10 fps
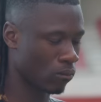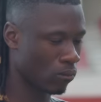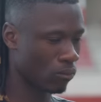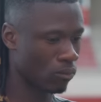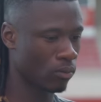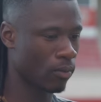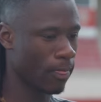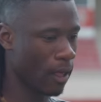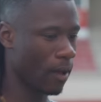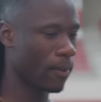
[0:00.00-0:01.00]
hmm,
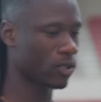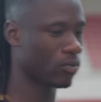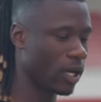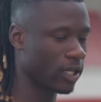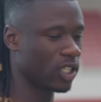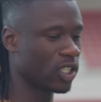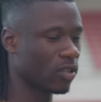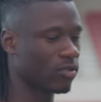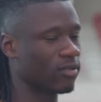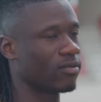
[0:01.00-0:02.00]
à bah, déjà,
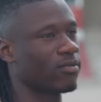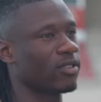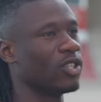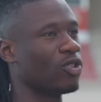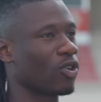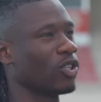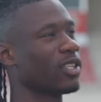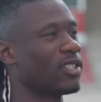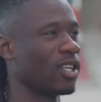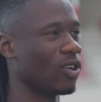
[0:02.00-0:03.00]
c'est sûr que déjà
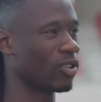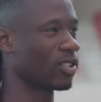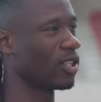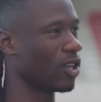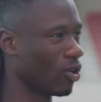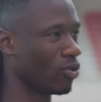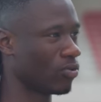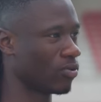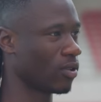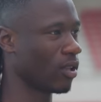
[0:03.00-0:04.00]
c'est des grands, c'est des grands
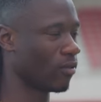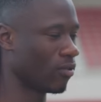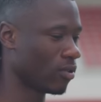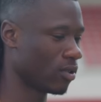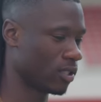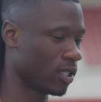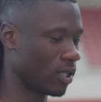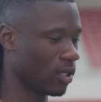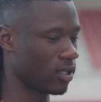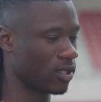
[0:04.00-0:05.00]
noms, t'as mhm. vu
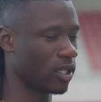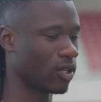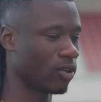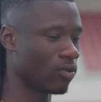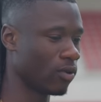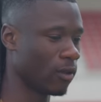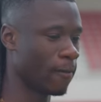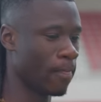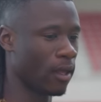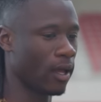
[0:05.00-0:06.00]
C'est des, grands noms.
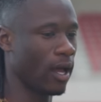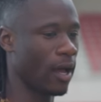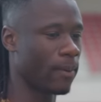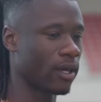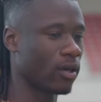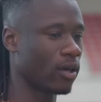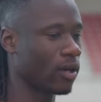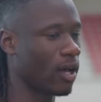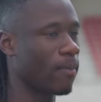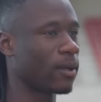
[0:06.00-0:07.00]
Après, euh,
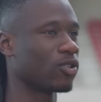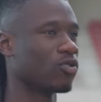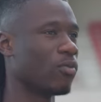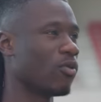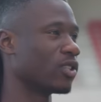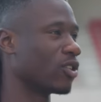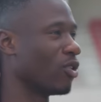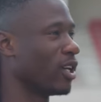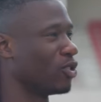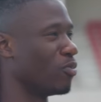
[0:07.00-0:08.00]
à partir du moment où vous êtes
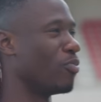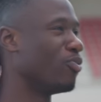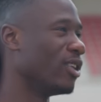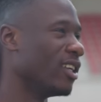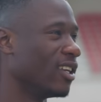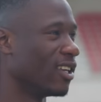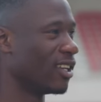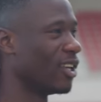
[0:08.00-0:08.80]
collègues, tu peux plus les